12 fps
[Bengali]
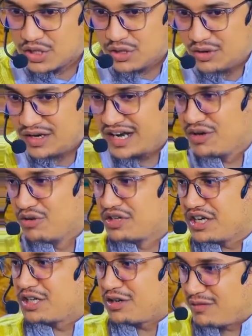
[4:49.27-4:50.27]
সকালে
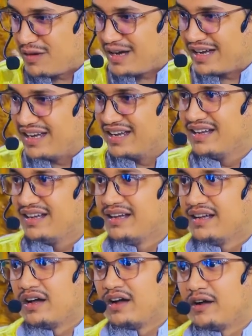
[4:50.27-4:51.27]
উঠে সবাই
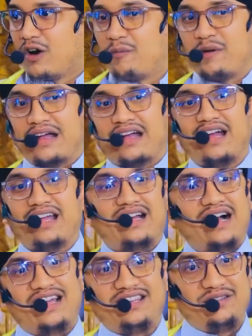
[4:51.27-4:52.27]
অপেক্ষায়
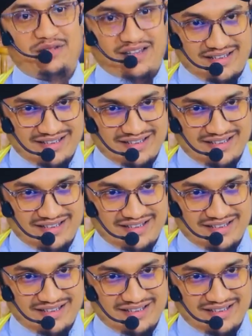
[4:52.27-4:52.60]
কাকে দিবে